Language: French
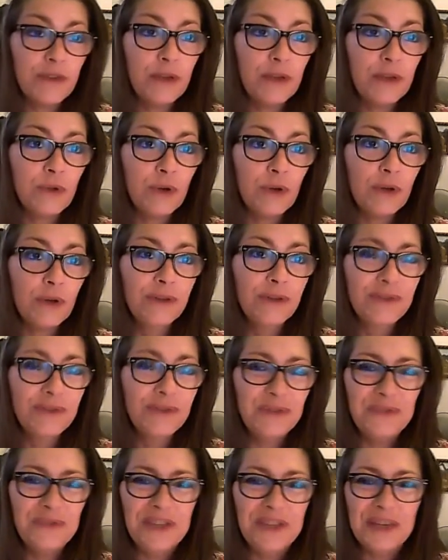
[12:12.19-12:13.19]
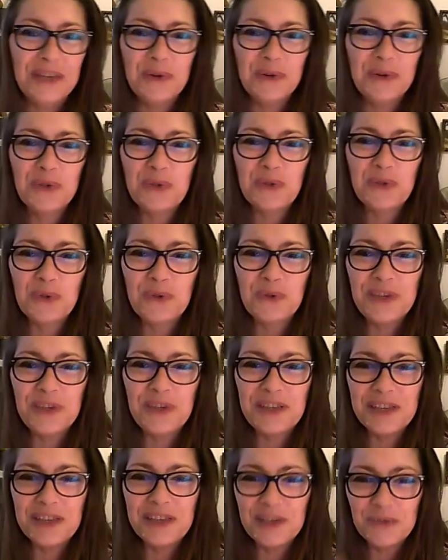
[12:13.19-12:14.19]
une, vidéo sur
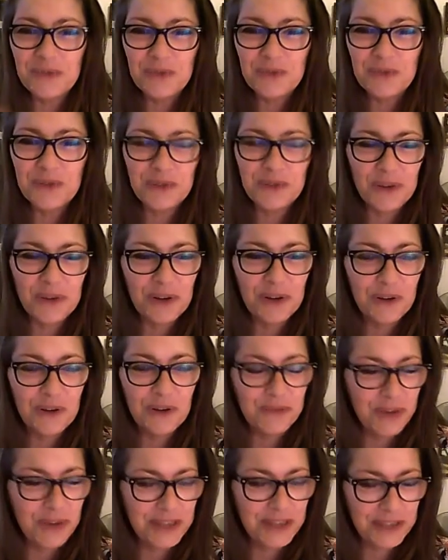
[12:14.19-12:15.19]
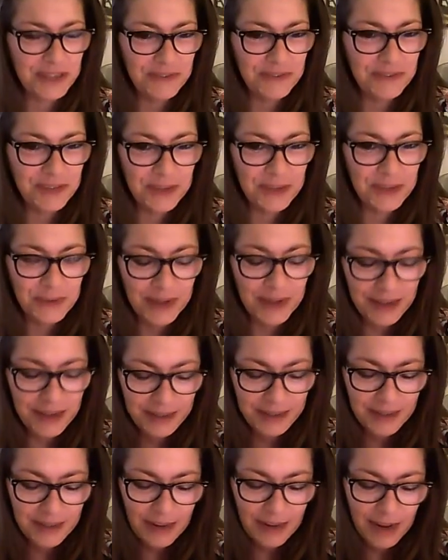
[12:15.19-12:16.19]
l'unité, je vous renvoie à cette vidéo-là,
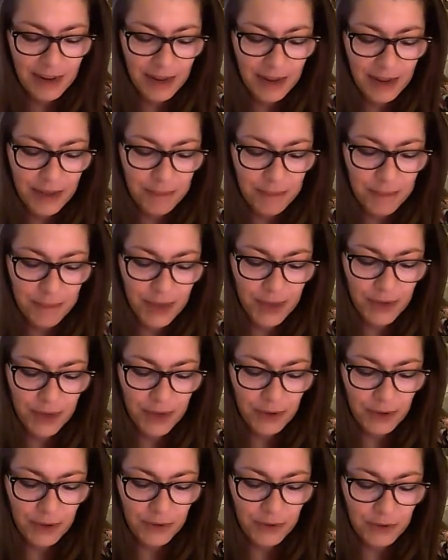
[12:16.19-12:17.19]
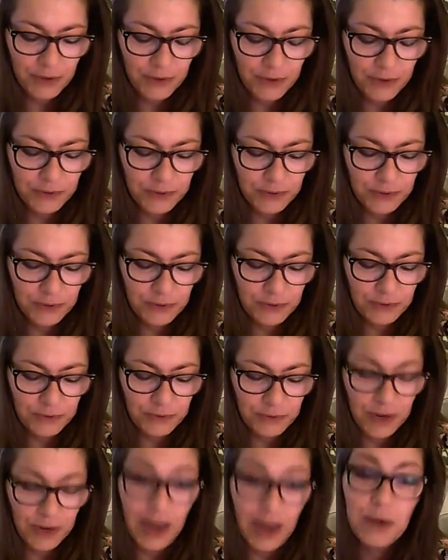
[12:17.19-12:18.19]
mais euh,
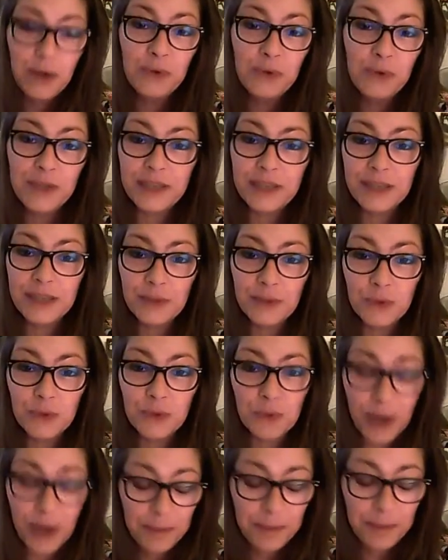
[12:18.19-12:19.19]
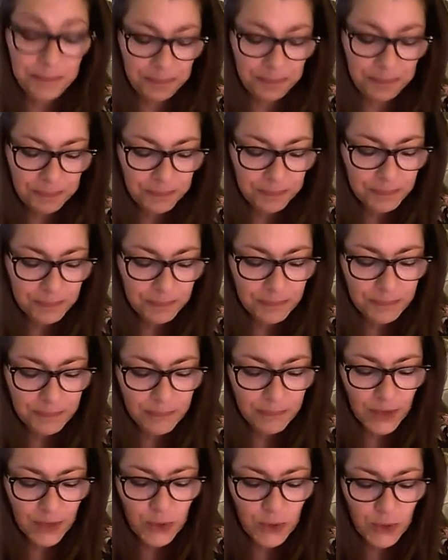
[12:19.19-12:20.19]
voilà, l'unité de soi.
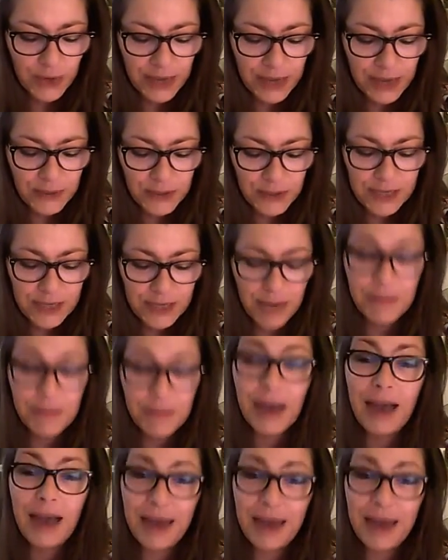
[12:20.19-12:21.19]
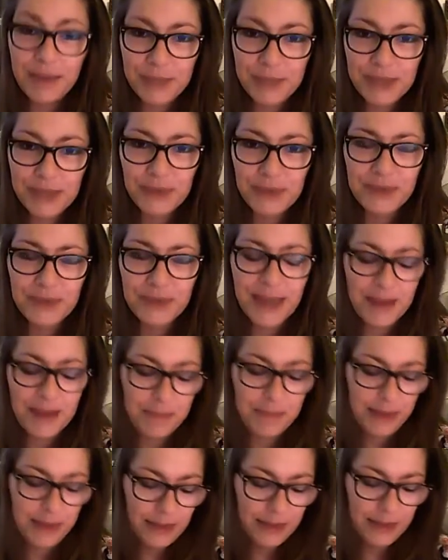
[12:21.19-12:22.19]
Le quatorzième à la mission
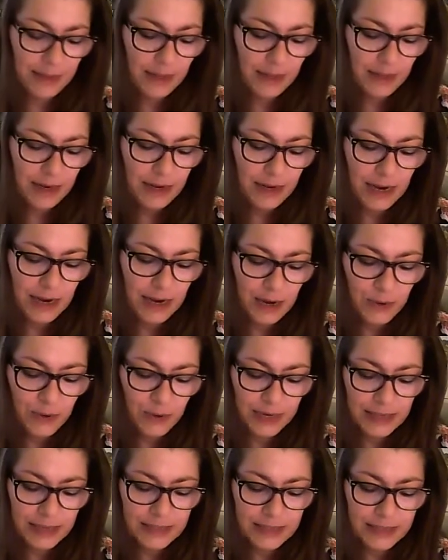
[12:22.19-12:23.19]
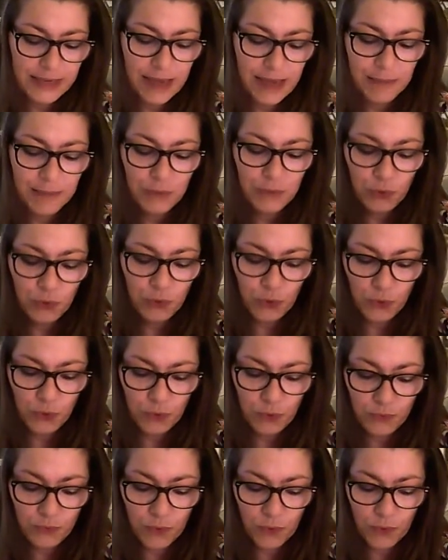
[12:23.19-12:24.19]
d'âme et le quinzième de
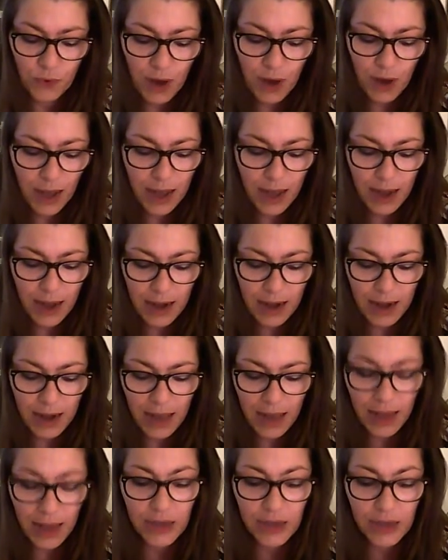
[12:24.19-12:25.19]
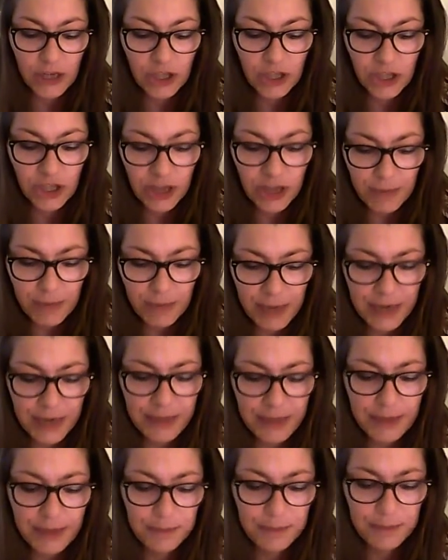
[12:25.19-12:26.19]
nouveau à la
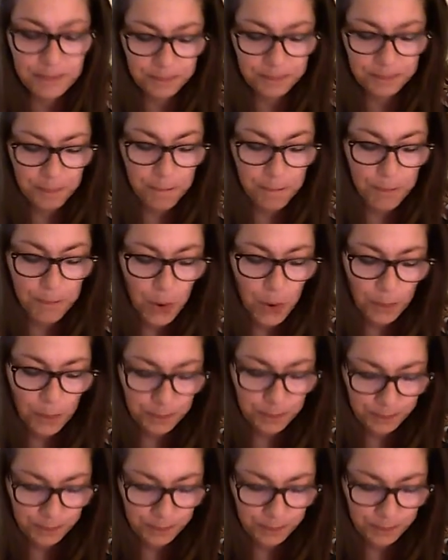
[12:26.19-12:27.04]
gémélité. Bon.